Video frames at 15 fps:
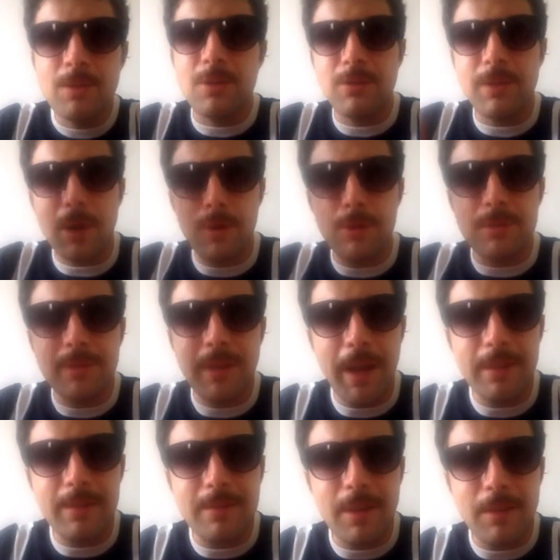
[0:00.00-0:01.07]
ci si
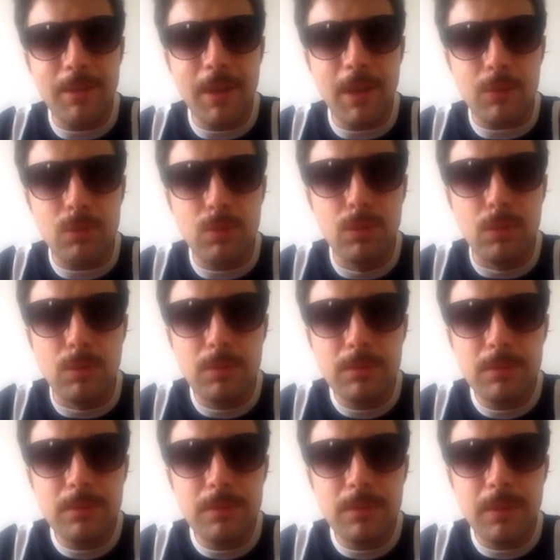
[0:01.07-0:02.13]
accontenta via su
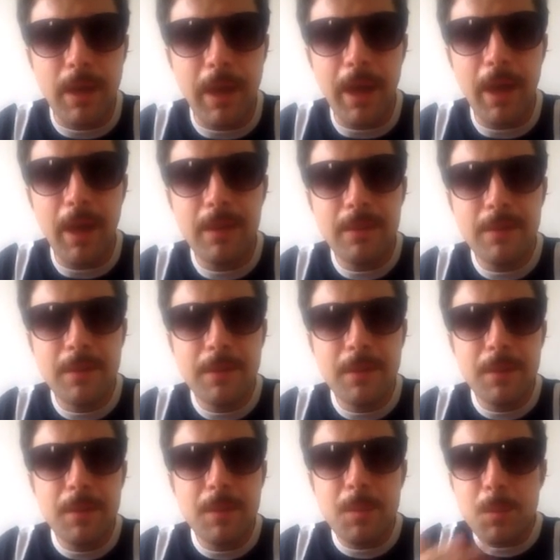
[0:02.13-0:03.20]
eh?
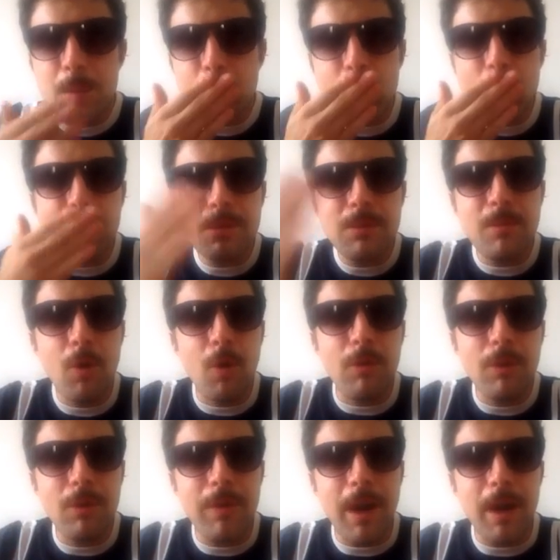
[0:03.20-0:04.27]

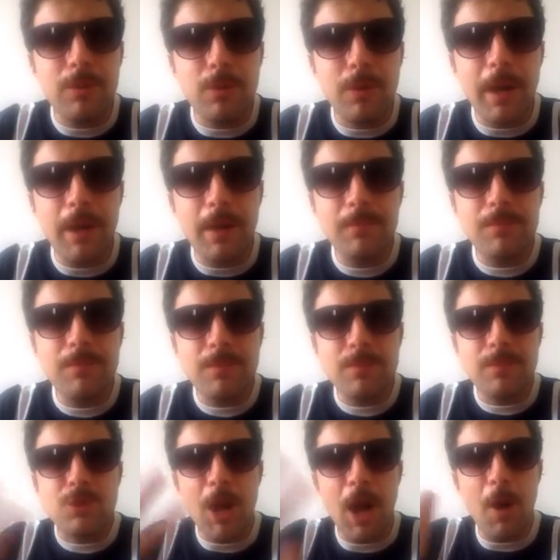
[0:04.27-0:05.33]
oh io vado eh
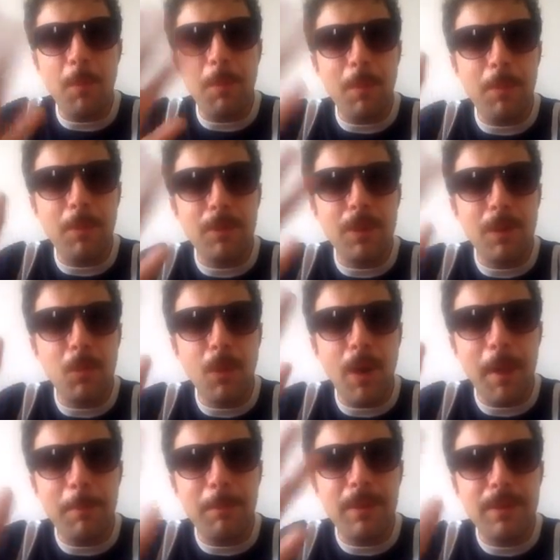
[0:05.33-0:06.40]
Ciao popolo del
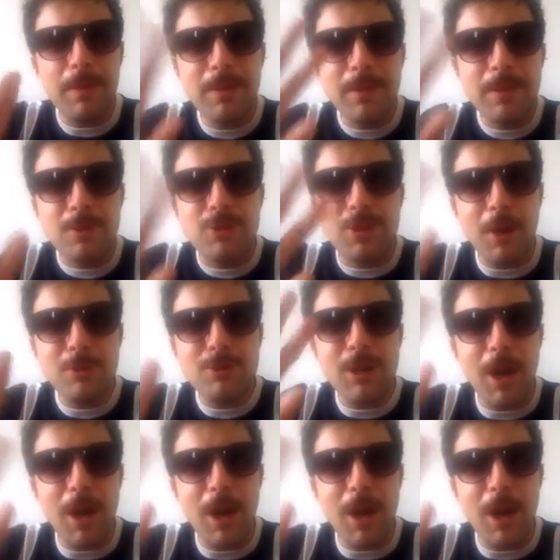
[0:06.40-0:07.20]
web, ciao